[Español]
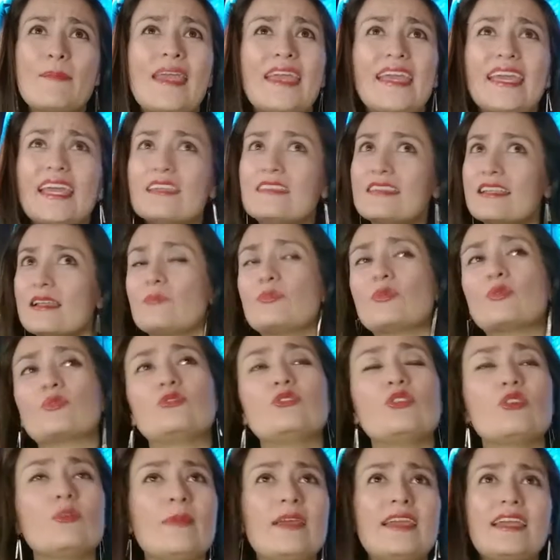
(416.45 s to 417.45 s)
encanta la
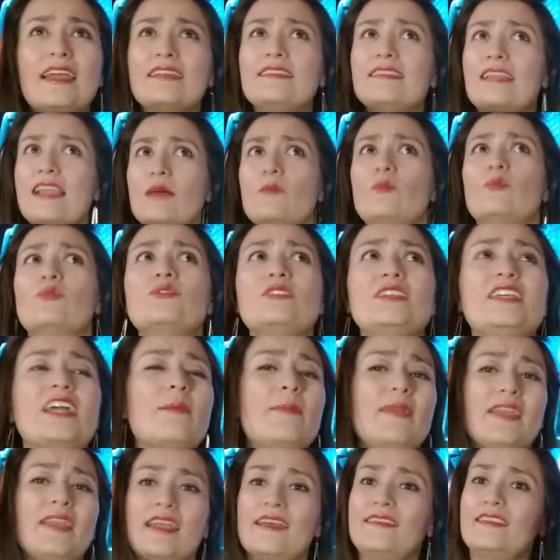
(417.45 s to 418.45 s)
producción, me encanta la música,
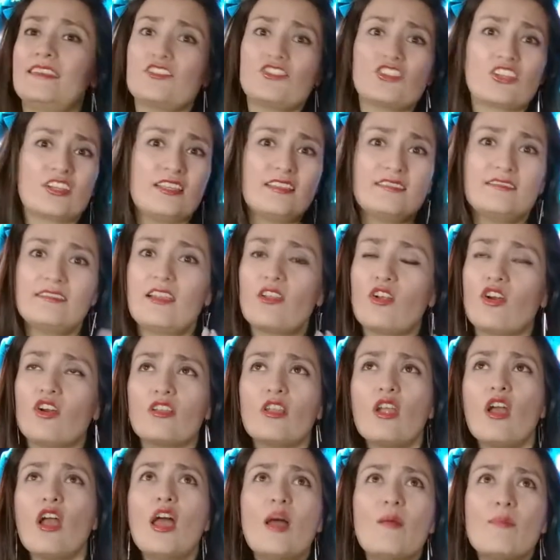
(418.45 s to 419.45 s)
me encanta Charlize Theron,
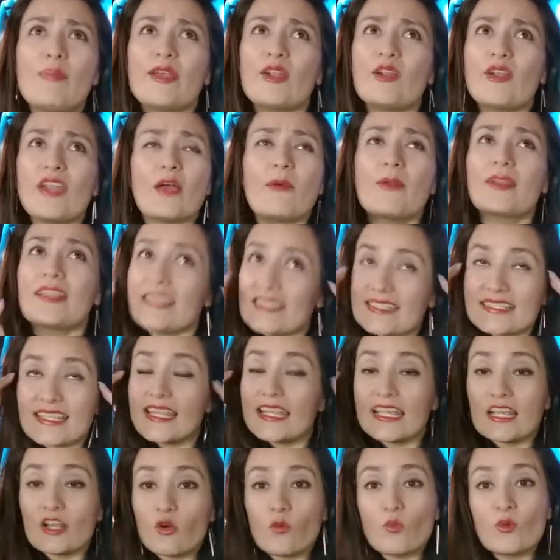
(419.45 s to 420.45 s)
pero la verdad es
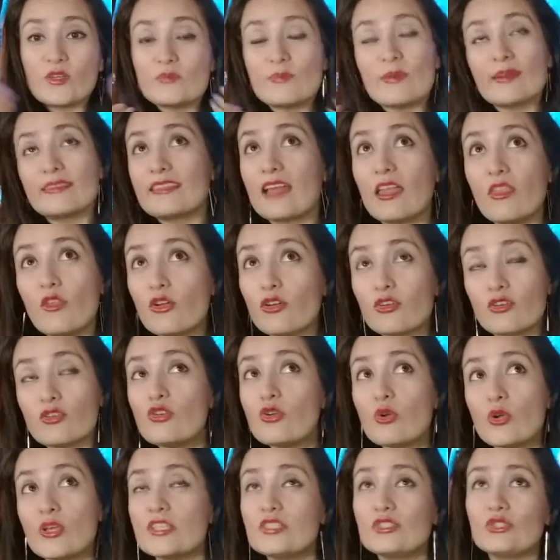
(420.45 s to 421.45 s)
que como espectador
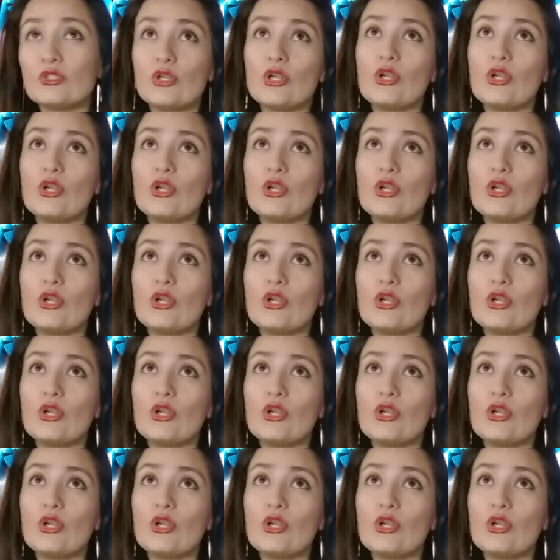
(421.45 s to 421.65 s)
no estoy